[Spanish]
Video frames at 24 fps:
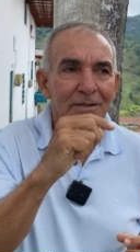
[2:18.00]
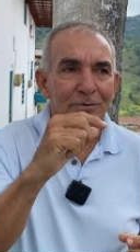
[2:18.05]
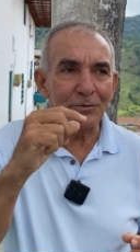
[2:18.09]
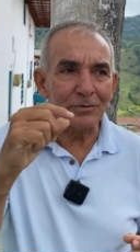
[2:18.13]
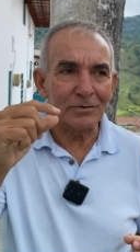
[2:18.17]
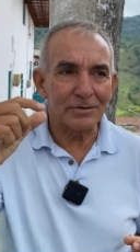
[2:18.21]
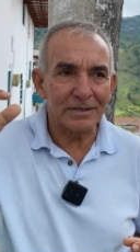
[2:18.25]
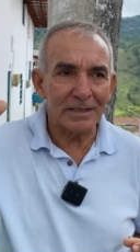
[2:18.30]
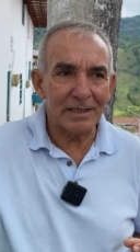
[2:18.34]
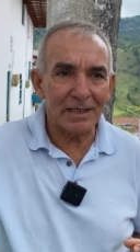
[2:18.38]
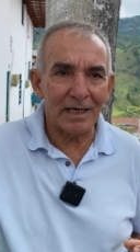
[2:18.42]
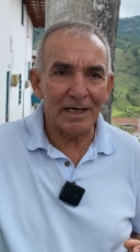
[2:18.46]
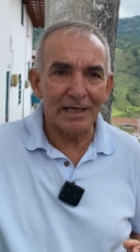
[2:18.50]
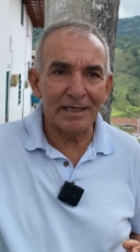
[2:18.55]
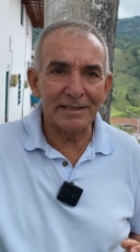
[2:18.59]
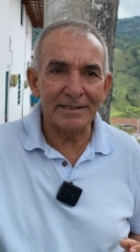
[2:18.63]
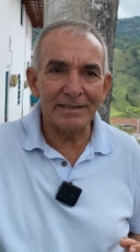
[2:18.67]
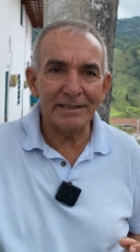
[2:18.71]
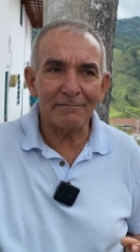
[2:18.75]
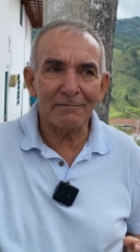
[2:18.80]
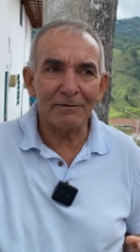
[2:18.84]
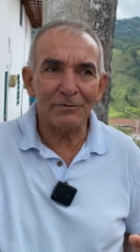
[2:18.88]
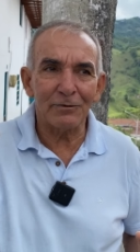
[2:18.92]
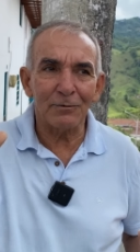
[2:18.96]
Entonces la
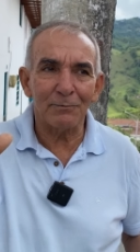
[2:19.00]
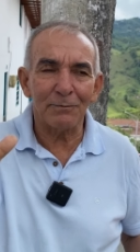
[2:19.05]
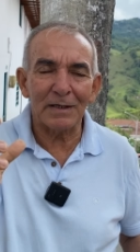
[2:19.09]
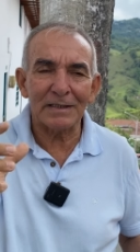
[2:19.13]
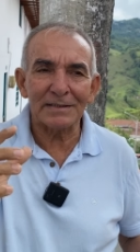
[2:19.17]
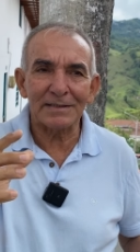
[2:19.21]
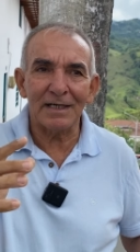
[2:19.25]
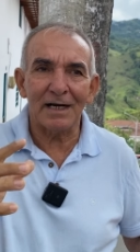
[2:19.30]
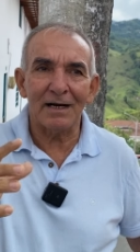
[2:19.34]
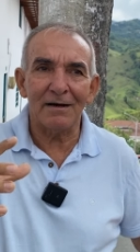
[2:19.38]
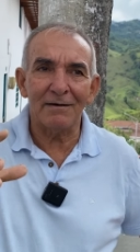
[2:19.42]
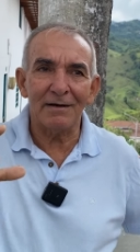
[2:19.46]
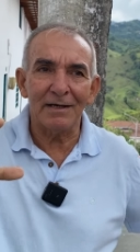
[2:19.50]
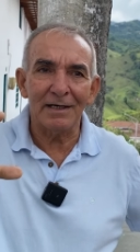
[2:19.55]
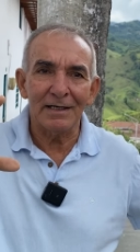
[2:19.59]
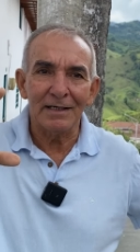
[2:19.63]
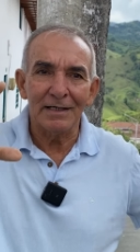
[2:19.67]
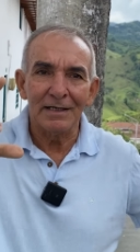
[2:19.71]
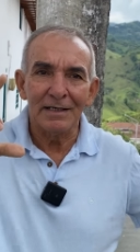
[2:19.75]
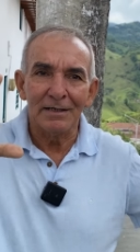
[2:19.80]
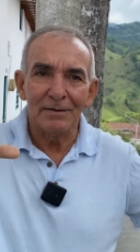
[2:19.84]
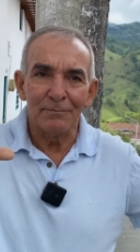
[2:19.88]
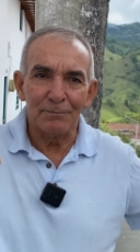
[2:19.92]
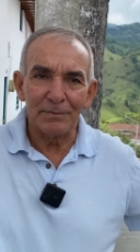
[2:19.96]
gente cuando pasaba
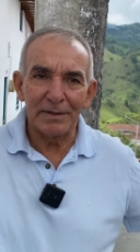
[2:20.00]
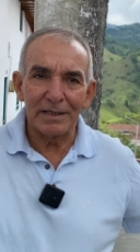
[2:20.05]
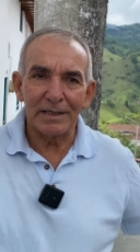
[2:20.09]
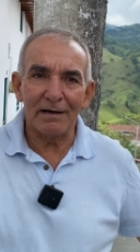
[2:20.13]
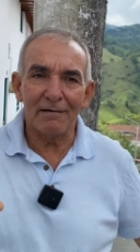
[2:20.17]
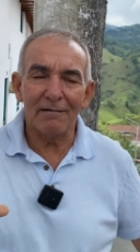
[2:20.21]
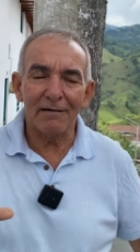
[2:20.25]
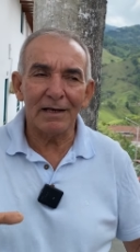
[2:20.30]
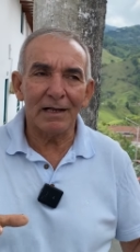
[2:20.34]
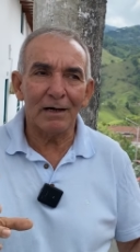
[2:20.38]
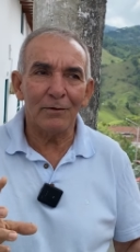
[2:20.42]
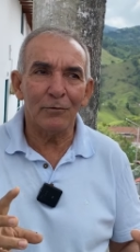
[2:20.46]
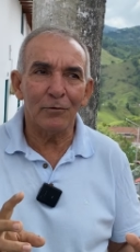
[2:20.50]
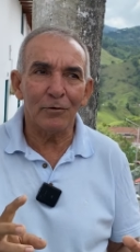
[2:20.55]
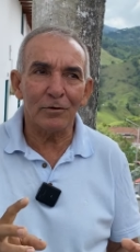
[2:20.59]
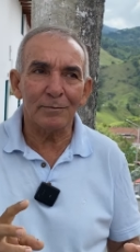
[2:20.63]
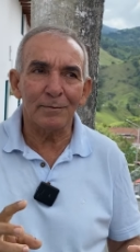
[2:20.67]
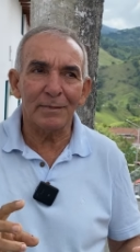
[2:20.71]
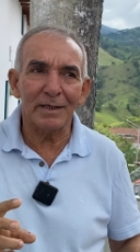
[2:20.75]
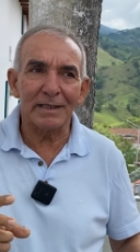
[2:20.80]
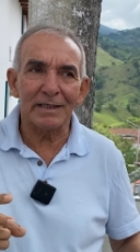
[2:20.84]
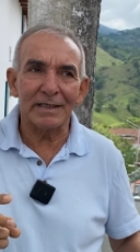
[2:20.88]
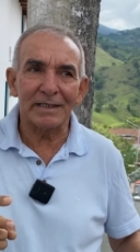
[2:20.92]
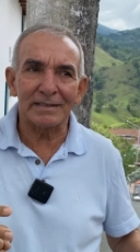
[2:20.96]
miraba la
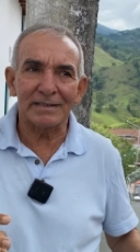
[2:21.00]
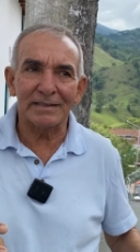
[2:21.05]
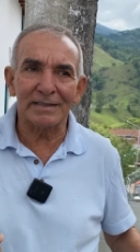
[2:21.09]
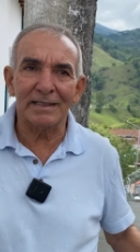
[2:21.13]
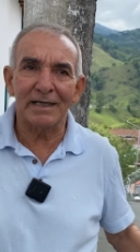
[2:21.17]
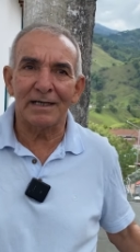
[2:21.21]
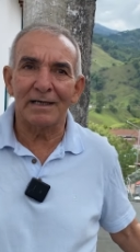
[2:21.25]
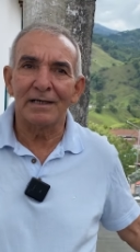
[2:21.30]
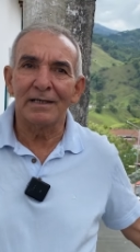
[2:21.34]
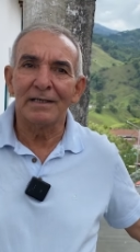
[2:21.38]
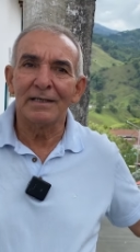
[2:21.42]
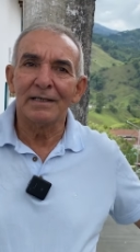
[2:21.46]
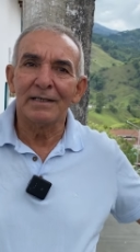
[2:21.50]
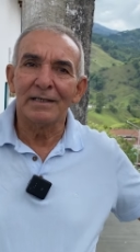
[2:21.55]
forma y decía,